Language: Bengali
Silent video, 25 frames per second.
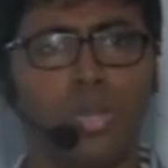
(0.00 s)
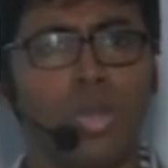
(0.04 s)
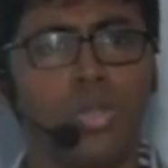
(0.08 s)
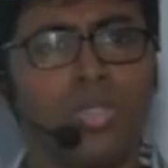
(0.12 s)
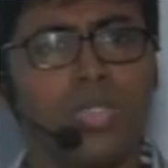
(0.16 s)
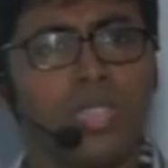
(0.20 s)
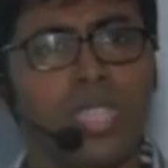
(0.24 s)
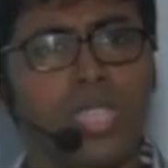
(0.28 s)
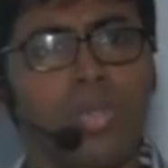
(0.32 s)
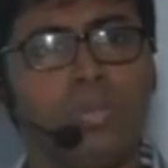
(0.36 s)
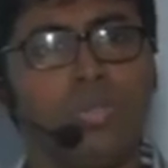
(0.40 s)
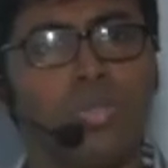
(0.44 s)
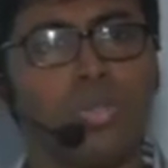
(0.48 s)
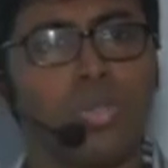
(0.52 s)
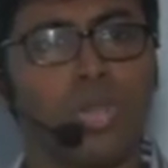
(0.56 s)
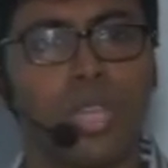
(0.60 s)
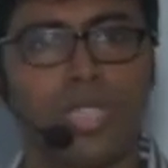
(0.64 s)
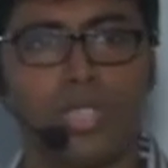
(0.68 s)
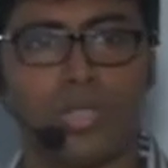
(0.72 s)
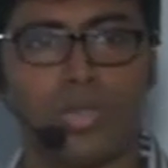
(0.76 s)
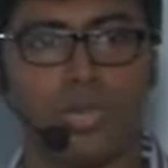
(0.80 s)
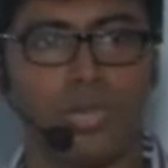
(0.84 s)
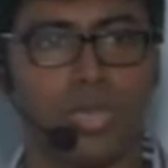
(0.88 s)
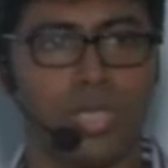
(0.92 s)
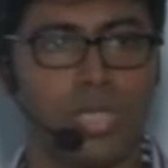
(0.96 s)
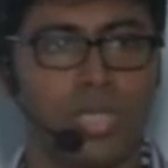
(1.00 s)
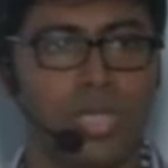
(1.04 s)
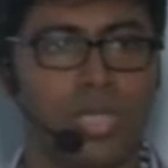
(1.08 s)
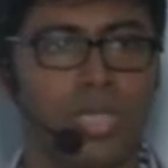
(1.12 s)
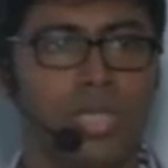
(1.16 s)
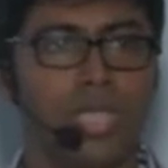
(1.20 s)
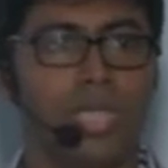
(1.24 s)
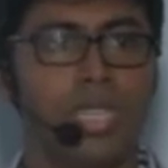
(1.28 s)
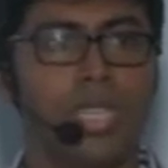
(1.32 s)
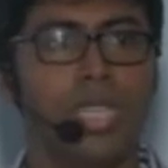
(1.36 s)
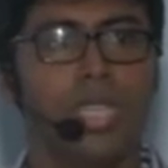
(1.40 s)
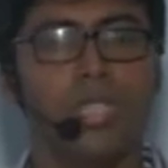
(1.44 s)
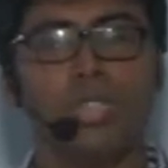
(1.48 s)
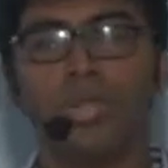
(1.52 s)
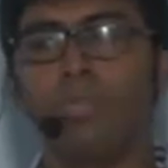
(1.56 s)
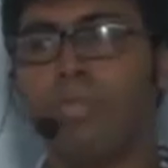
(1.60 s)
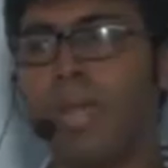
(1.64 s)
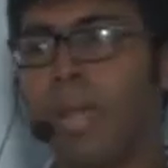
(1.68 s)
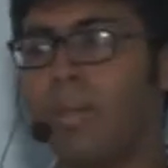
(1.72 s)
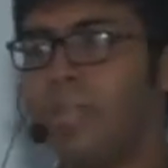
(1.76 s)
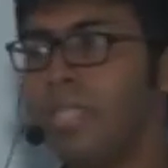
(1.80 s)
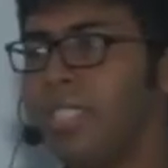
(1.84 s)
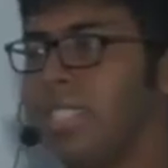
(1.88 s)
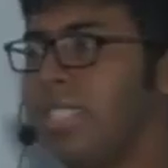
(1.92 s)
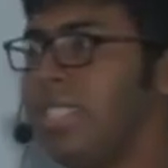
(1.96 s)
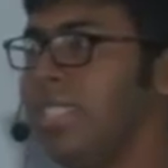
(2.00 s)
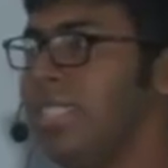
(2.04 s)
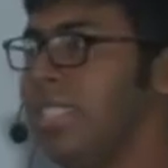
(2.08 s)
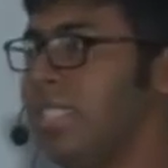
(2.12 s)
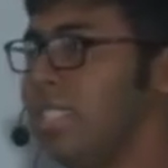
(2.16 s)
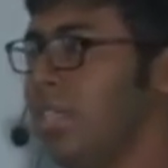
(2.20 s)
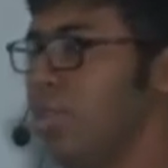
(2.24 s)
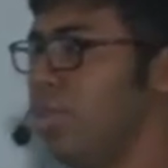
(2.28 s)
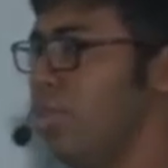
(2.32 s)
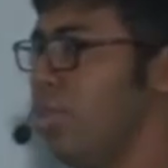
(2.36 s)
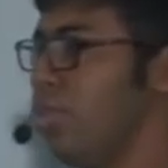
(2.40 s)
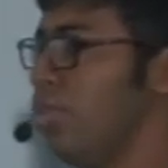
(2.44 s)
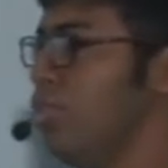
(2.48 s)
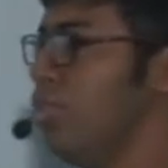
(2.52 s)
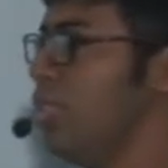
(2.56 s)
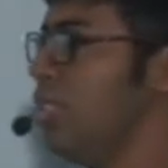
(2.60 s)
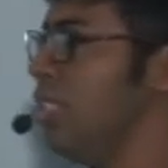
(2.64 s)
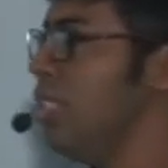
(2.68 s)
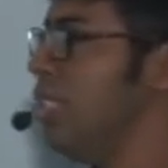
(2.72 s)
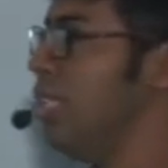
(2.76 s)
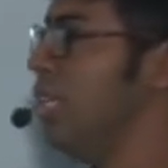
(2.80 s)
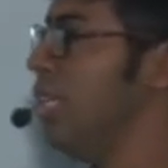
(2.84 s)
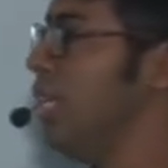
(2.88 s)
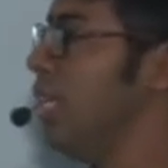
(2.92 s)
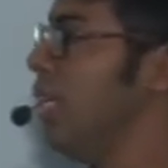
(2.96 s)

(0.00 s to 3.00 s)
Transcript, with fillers: যন্ত্রের মতো কাজ করতেছে তো ব্যাবেজের চিন্তা হলো যে